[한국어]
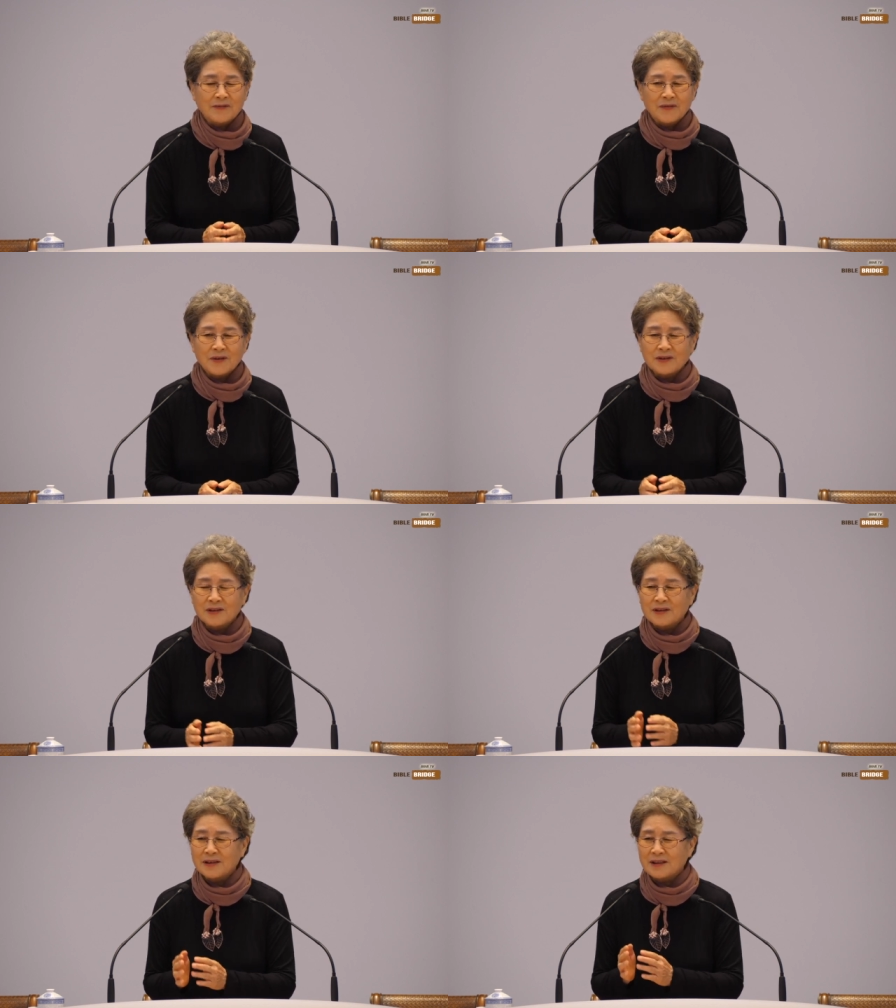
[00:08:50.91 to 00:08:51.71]
또
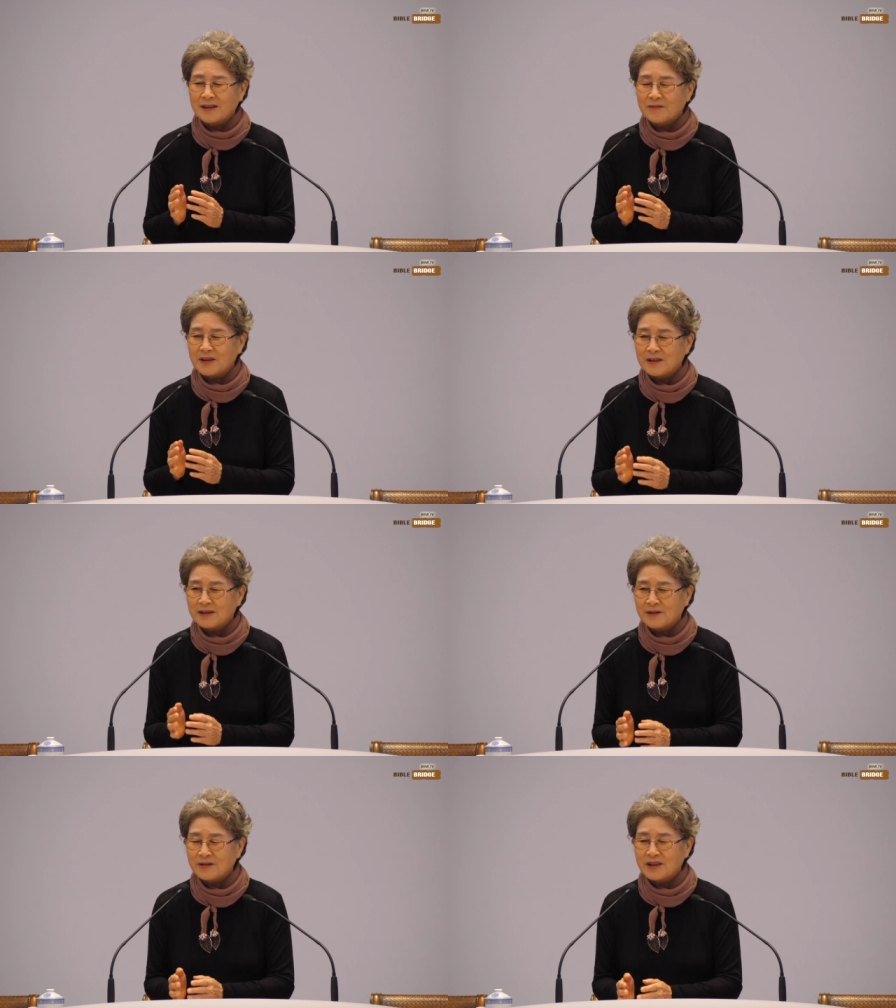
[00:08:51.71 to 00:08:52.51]
저녁
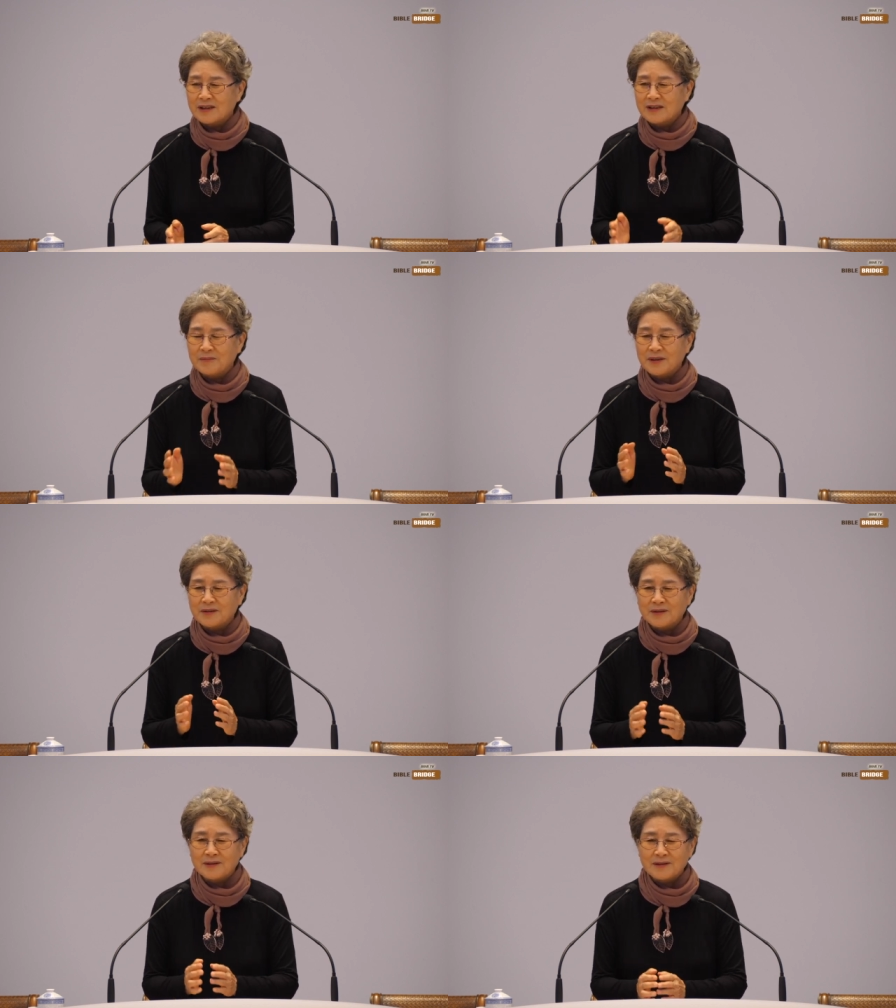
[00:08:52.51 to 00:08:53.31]
때면은또 실컷
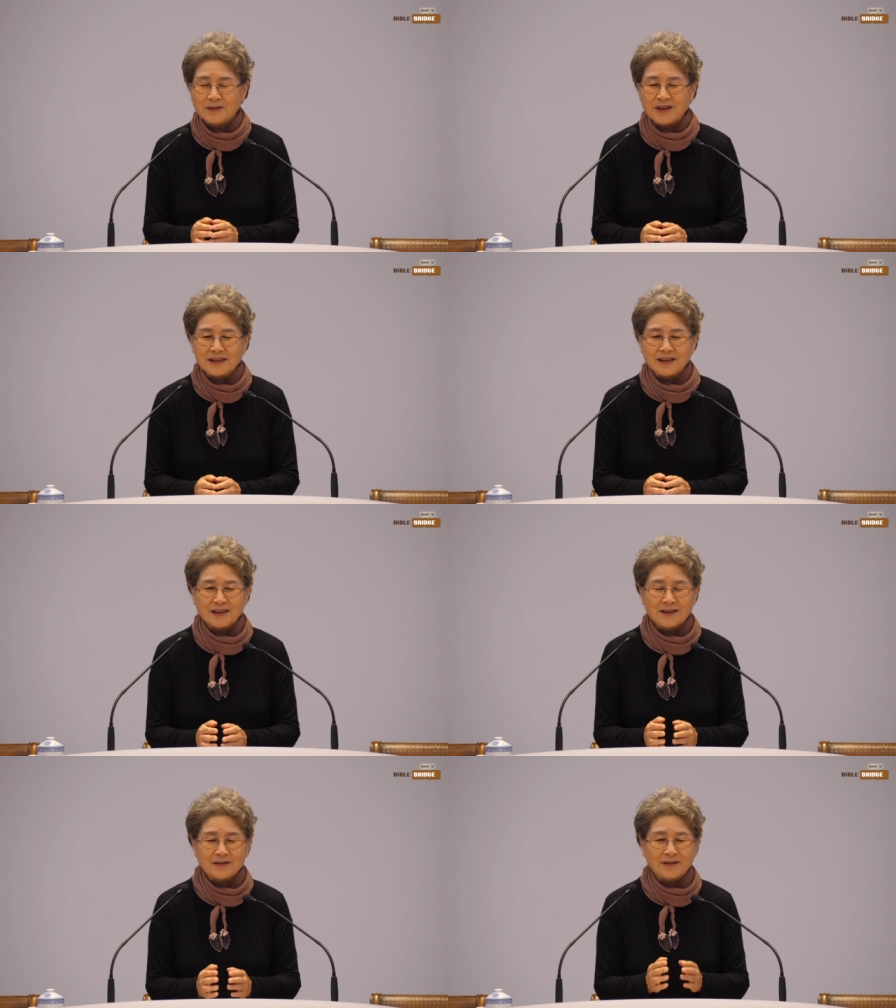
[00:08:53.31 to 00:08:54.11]
먹고
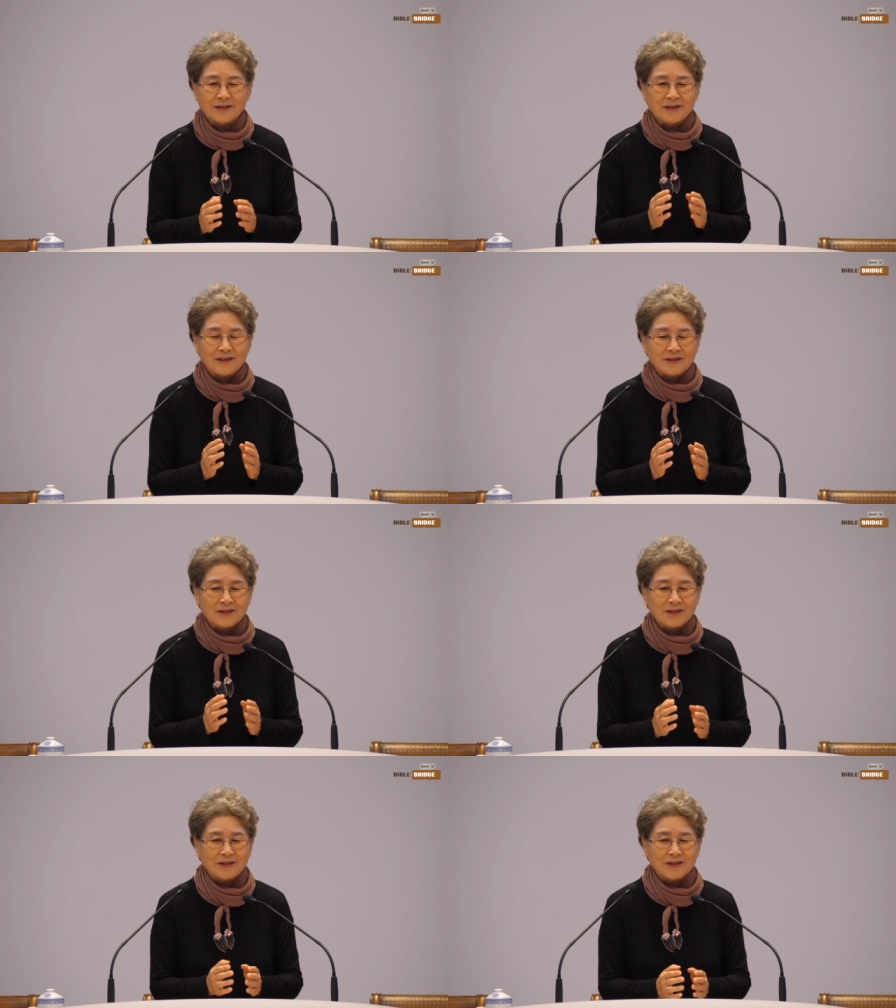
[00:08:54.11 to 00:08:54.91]
과식하고
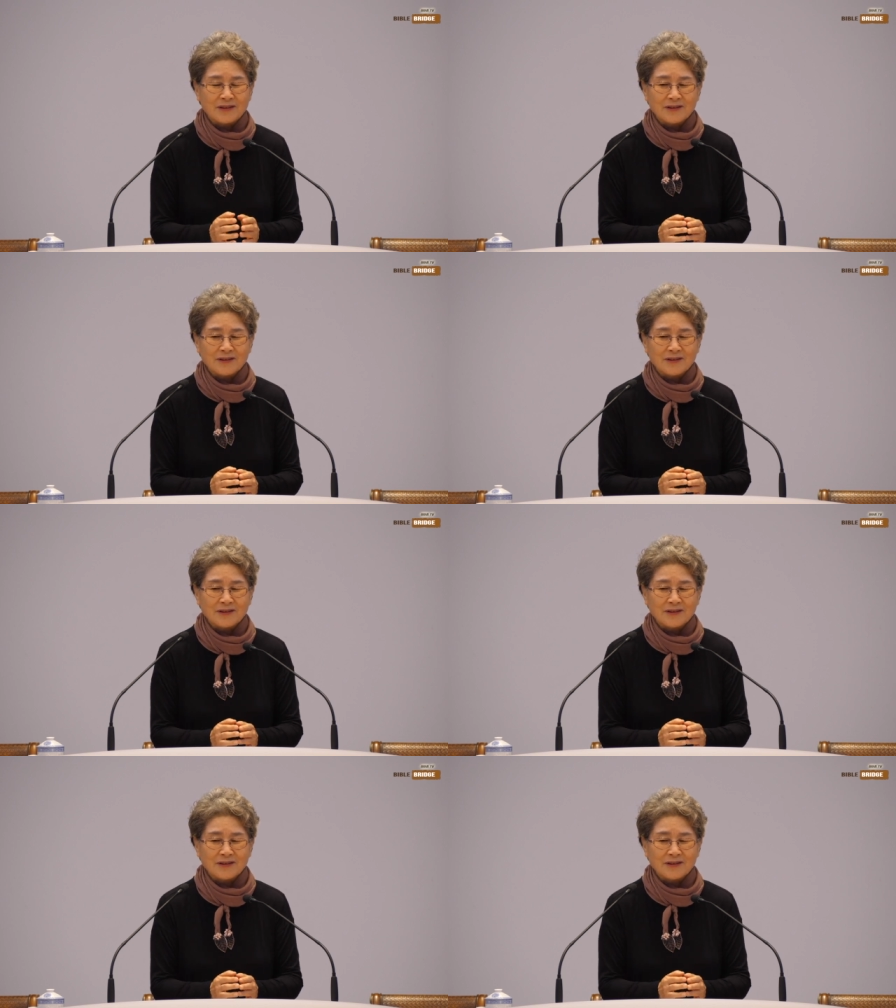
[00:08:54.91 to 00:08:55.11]
또